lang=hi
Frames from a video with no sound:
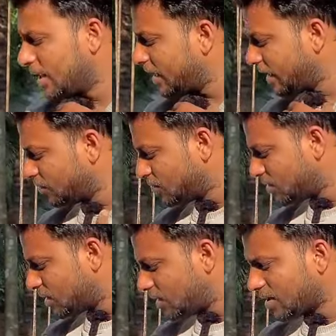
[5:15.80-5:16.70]
लेकिन
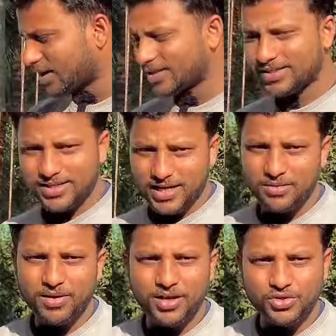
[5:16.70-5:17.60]
उससे कच्चे चाने
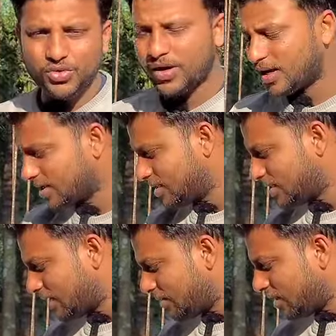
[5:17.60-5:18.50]
वगैरह जो है कच्चे
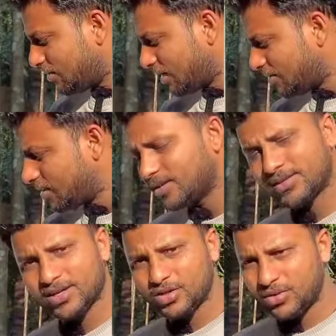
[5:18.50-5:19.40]
चाने वगैरह भी अभी दे
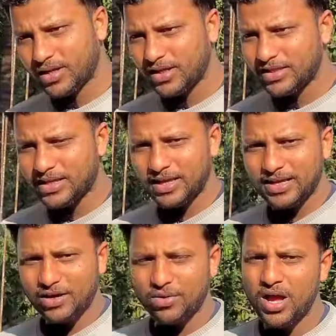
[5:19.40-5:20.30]
सकता हूँ लेकिन देने के
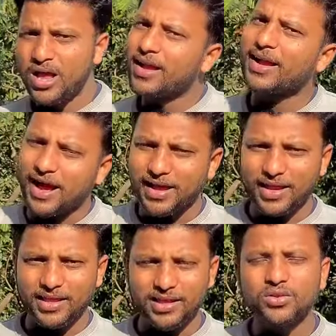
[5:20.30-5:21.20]
क्या वो खाएगा
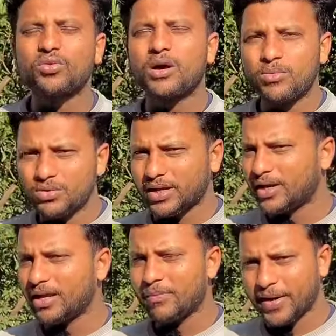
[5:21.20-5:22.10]
नहीं तो थोड़ा बहुत
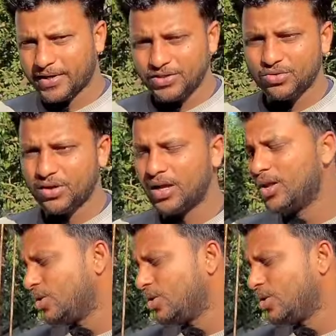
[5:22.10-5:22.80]
काटेगा प्रैक्टिस होगा